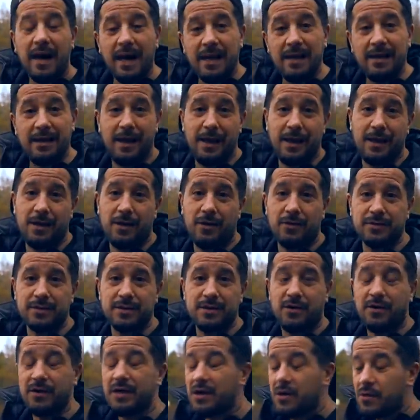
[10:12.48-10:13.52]
ein Like
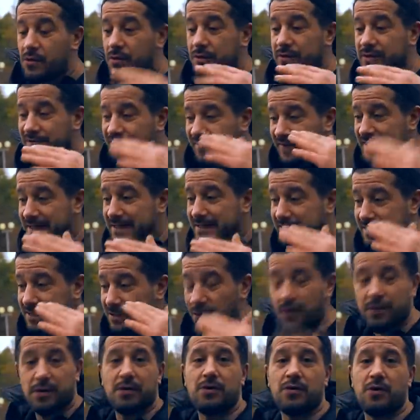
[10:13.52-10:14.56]
raushauen und vergisst
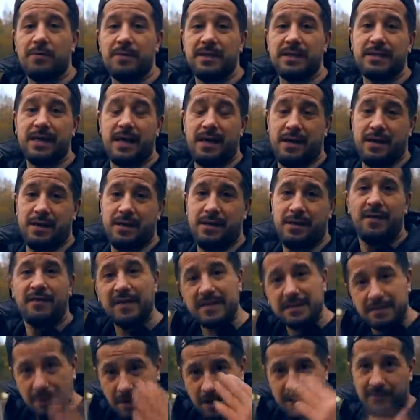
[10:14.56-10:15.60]
nicht eure Kommentare.
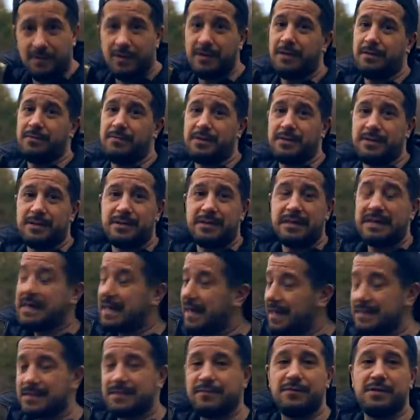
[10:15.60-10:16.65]
Was machen wir damit?
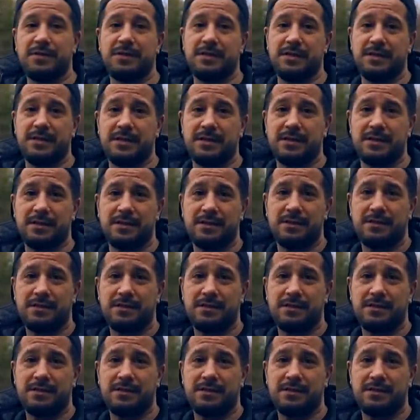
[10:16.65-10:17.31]
Ganz wichtig.